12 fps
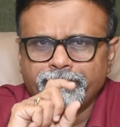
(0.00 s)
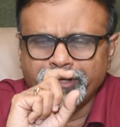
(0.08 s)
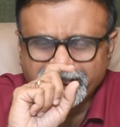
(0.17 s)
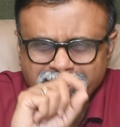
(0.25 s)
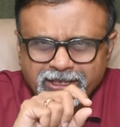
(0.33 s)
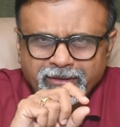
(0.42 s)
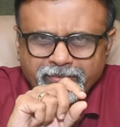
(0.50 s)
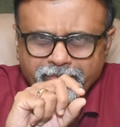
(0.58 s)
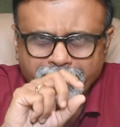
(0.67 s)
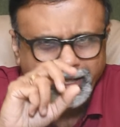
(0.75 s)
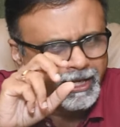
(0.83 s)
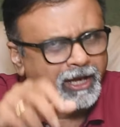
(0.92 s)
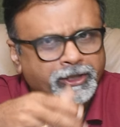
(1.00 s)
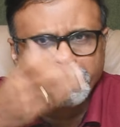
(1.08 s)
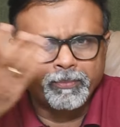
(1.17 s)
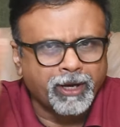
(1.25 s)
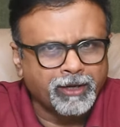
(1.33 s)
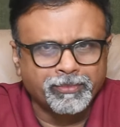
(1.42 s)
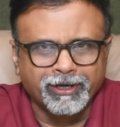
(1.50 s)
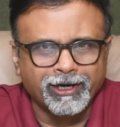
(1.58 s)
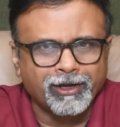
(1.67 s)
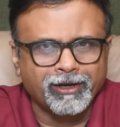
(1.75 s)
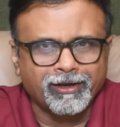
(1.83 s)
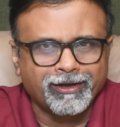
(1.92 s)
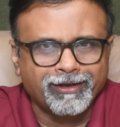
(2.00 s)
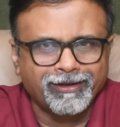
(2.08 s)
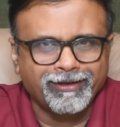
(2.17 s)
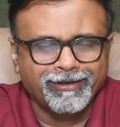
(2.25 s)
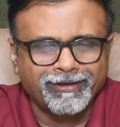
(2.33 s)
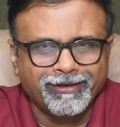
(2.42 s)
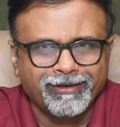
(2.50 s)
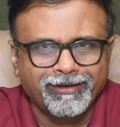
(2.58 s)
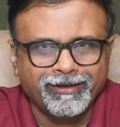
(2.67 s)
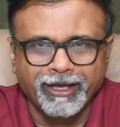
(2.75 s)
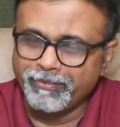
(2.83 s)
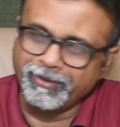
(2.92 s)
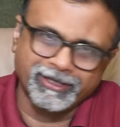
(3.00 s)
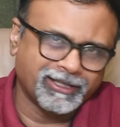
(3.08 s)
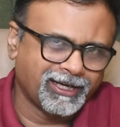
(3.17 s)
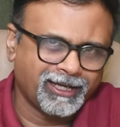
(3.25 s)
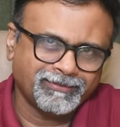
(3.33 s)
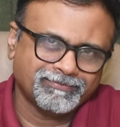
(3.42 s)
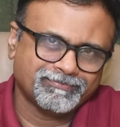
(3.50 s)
ஃபஸ்ட்டு பெரிய எதிர்பார்ப்புகளை ஏற்படுத்தலை